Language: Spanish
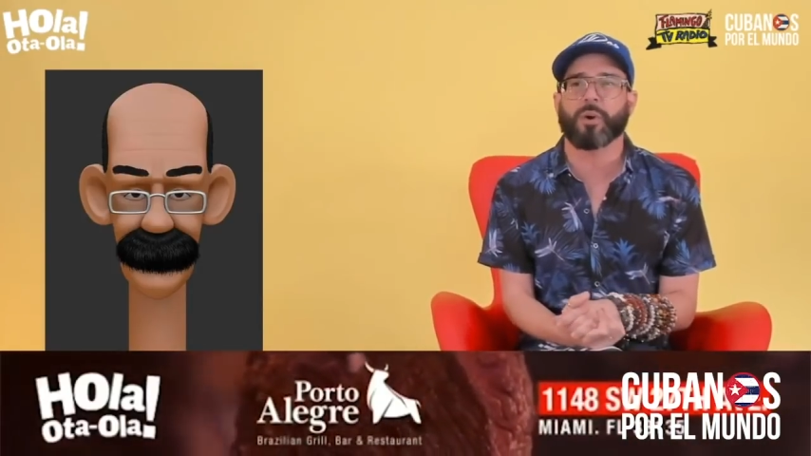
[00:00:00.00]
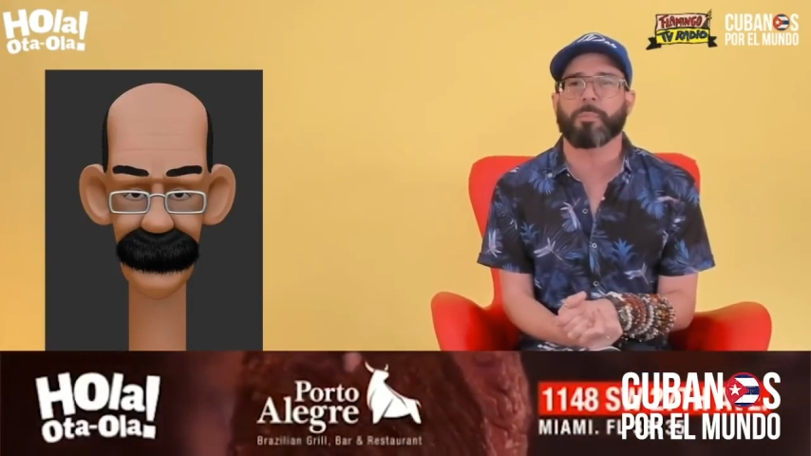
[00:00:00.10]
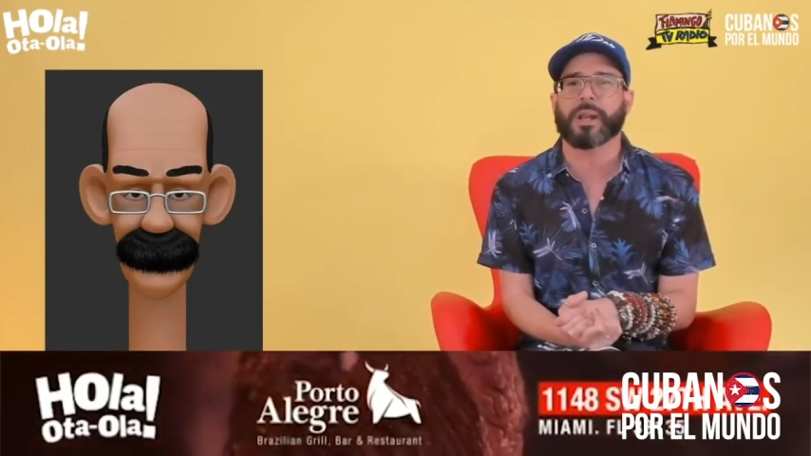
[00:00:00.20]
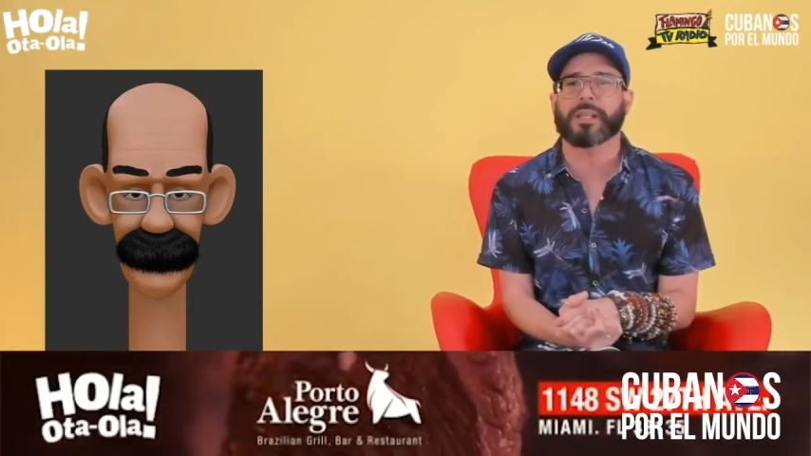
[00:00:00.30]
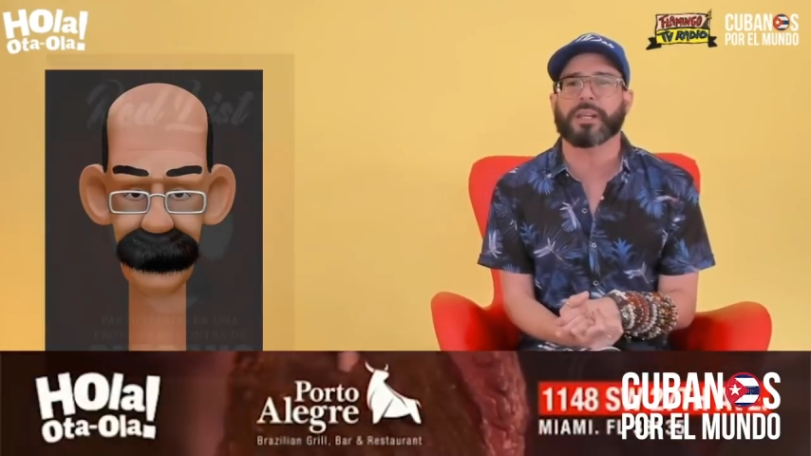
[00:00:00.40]

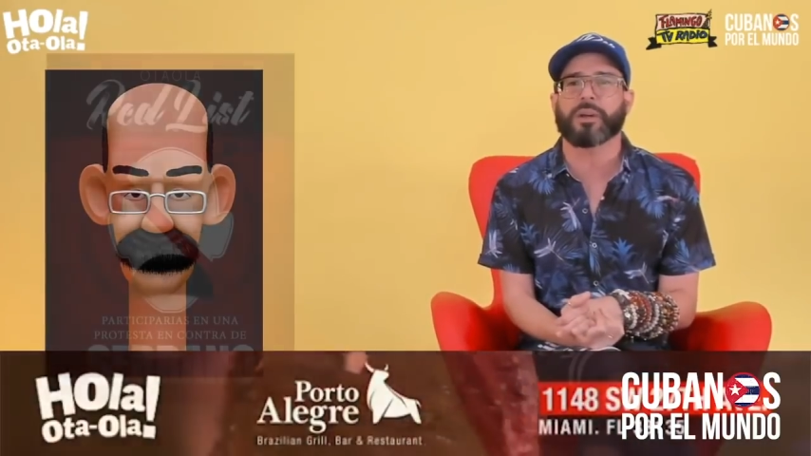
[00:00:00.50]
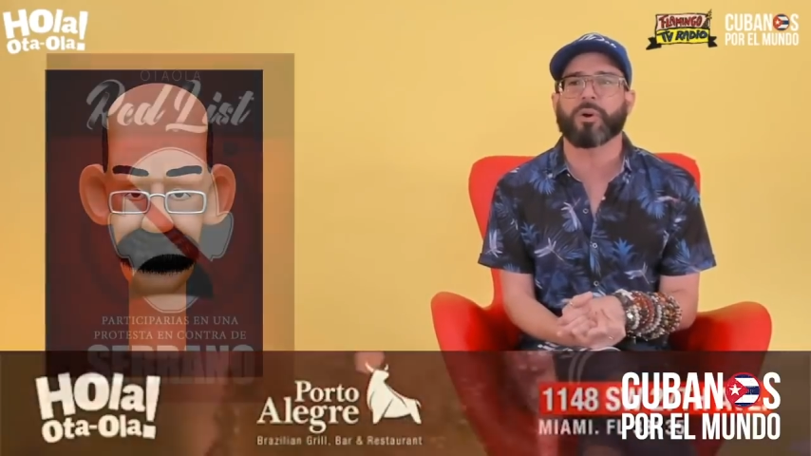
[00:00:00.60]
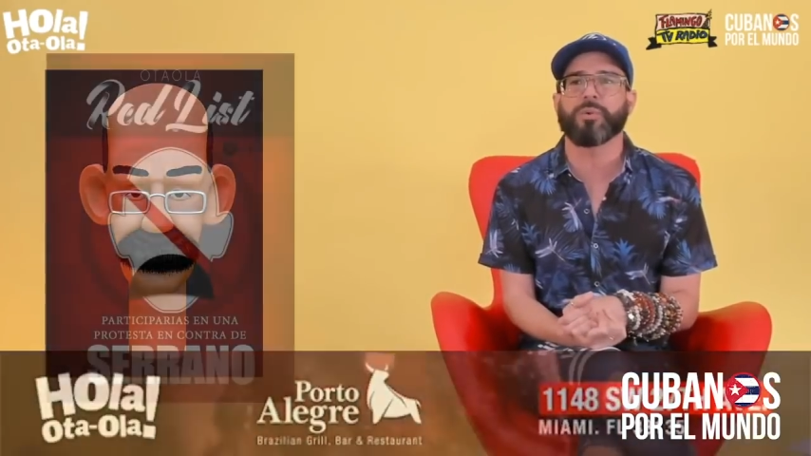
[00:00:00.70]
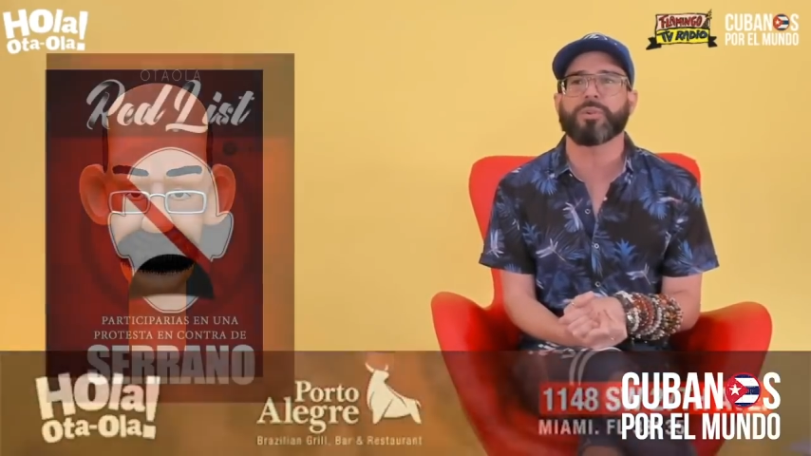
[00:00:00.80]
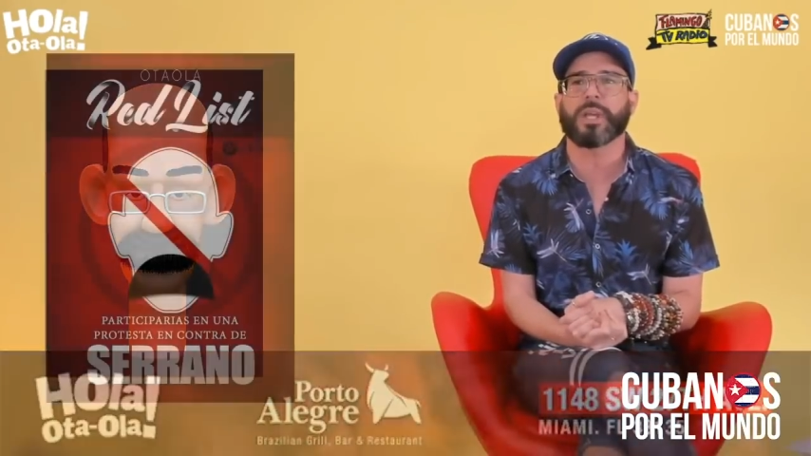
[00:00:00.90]
compartir
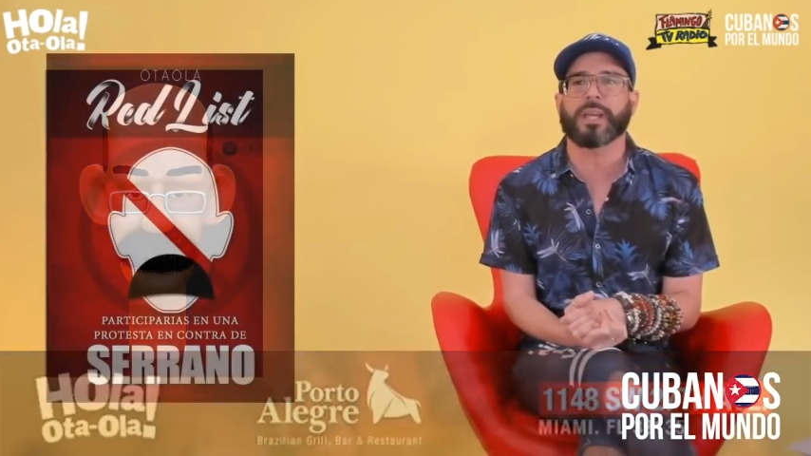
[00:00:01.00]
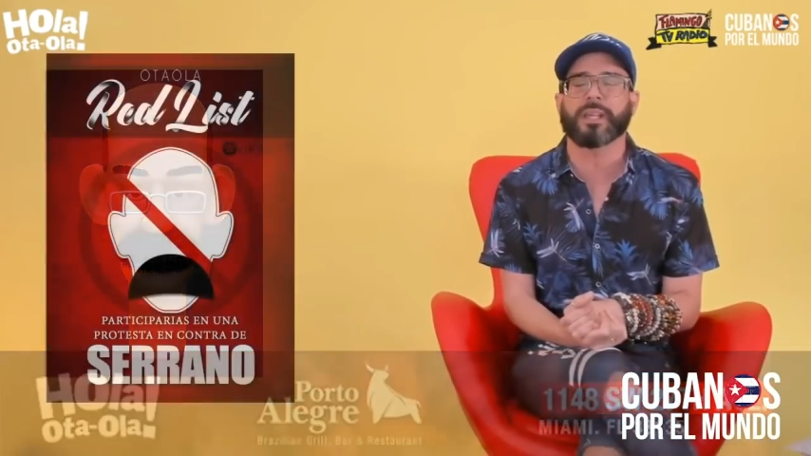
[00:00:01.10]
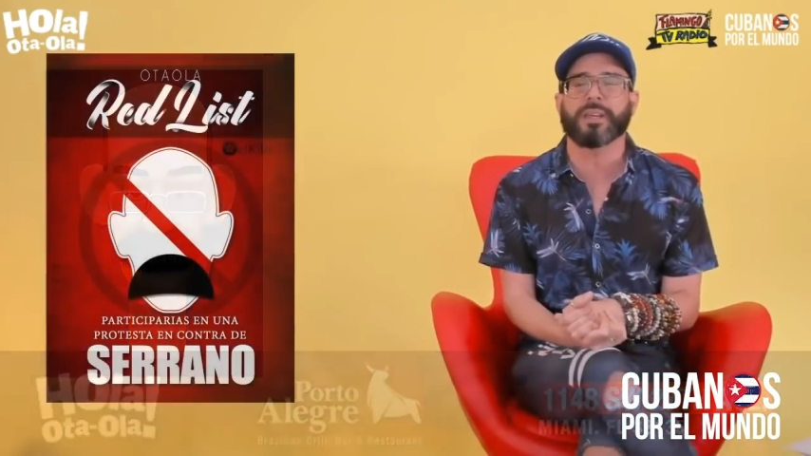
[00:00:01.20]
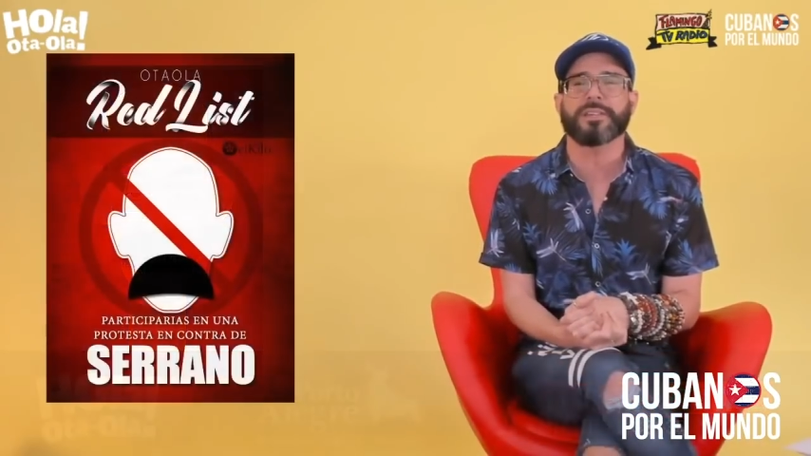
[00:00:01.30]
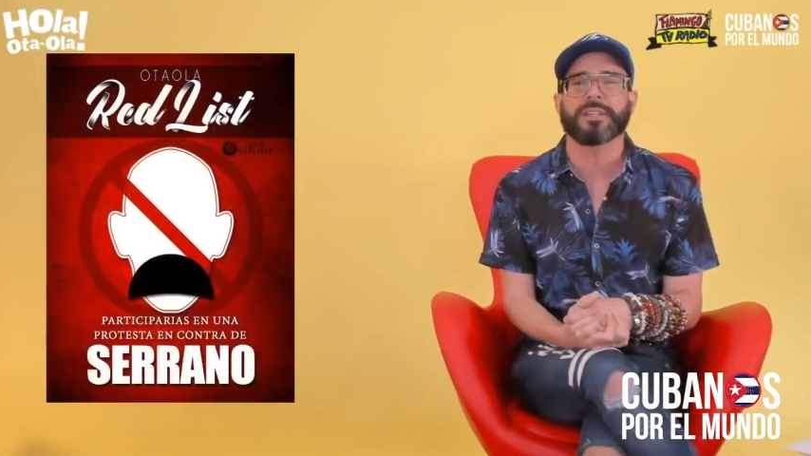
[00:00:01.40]
con
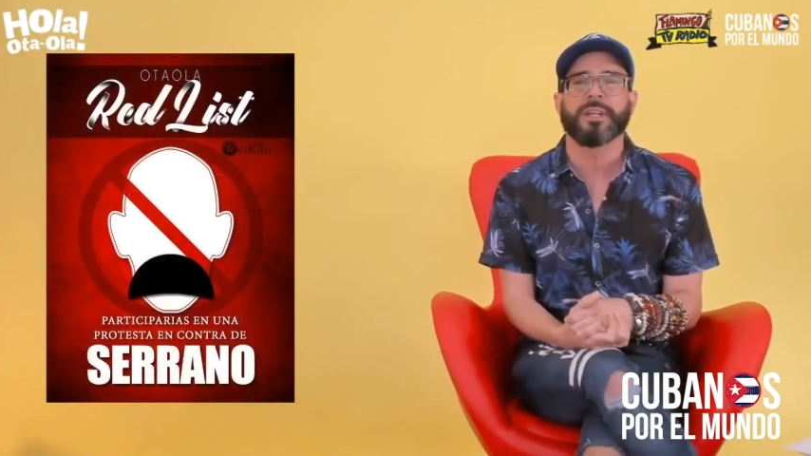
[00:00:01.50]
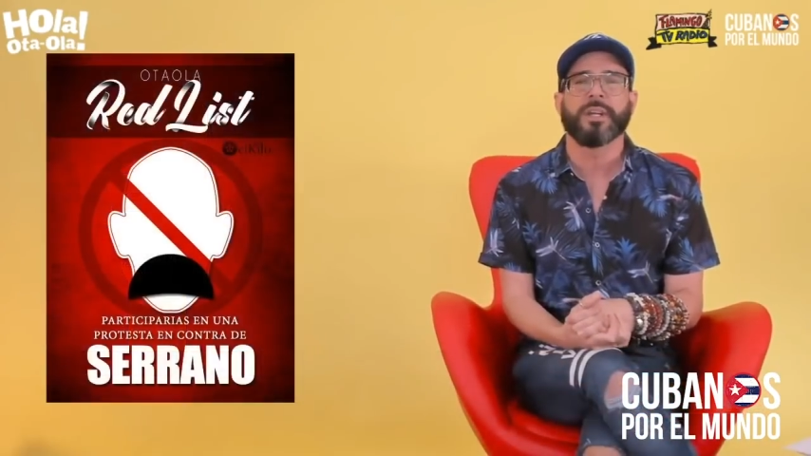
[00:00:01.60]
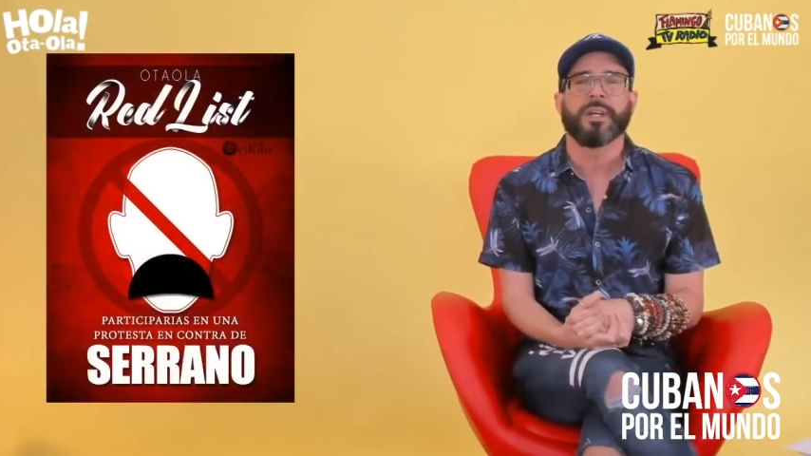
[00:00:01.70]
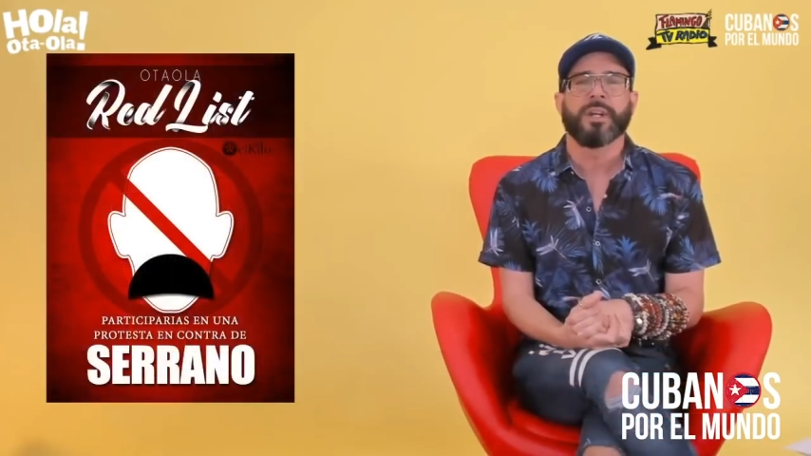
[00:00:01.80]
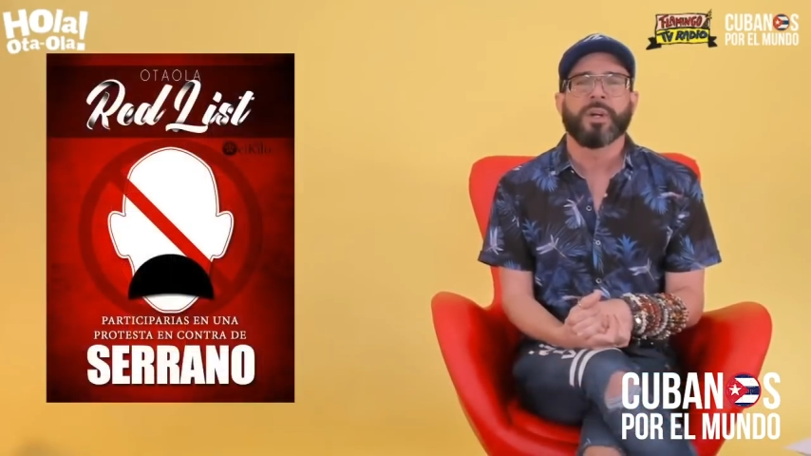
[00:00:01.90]
ustedes,
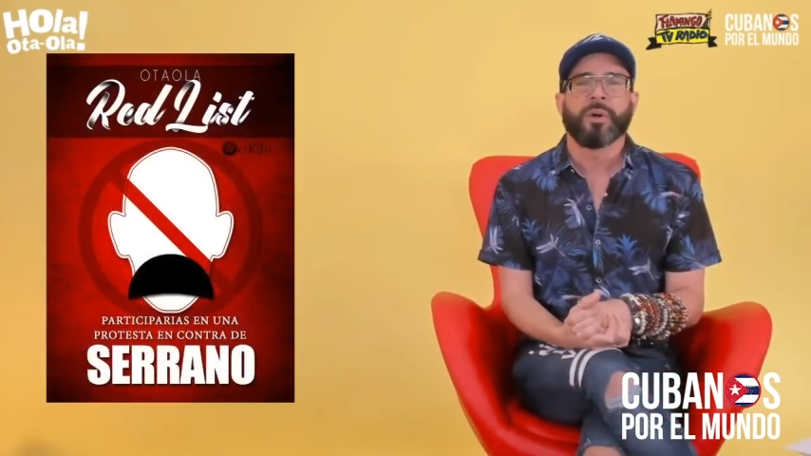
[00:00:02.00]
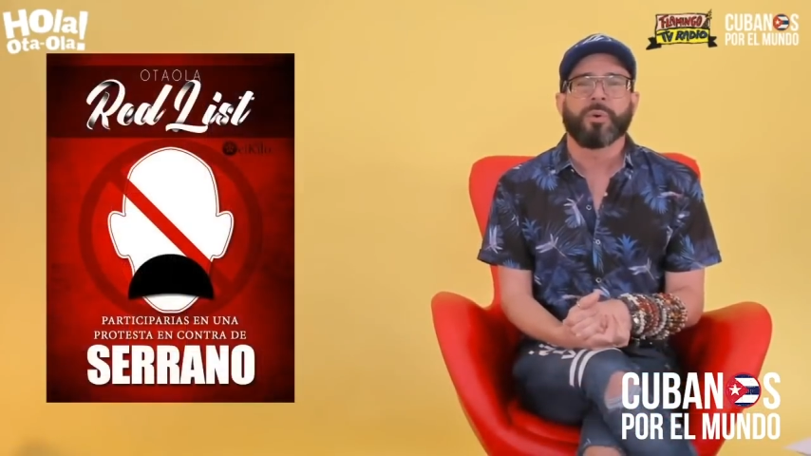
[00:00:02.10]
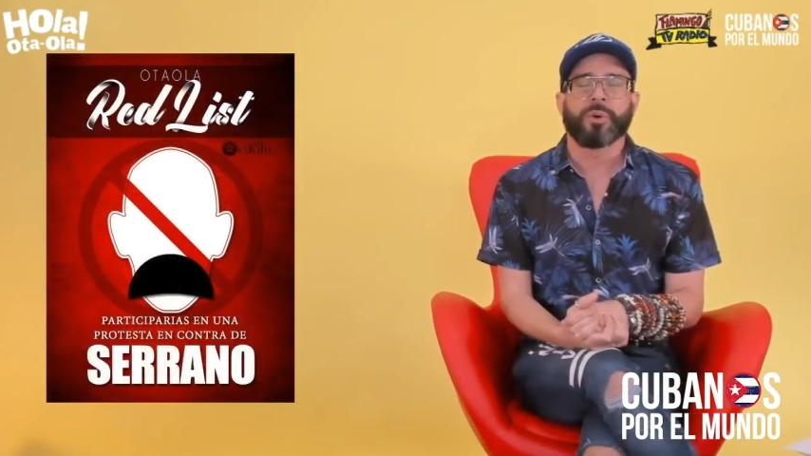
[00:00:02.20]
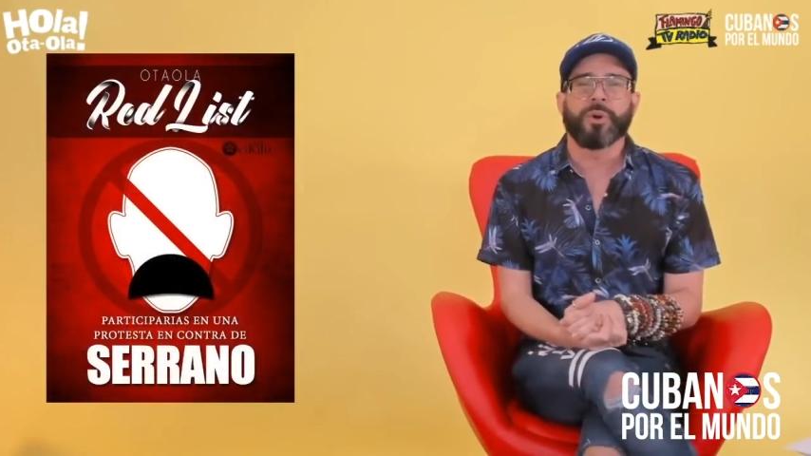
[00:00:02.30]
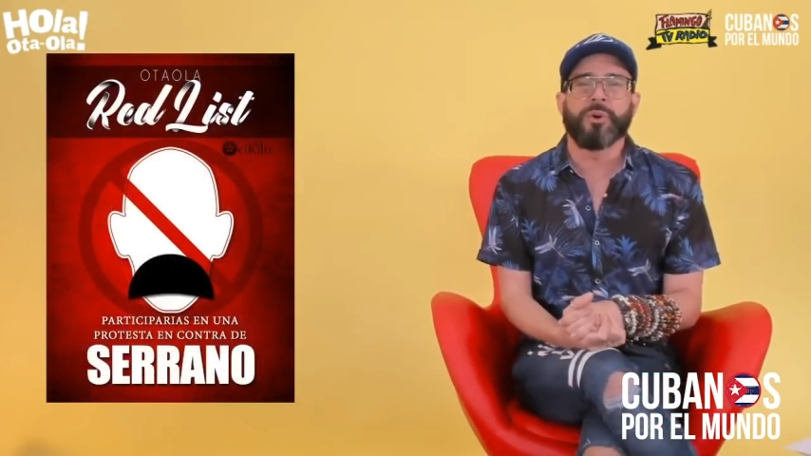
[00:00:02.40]
unos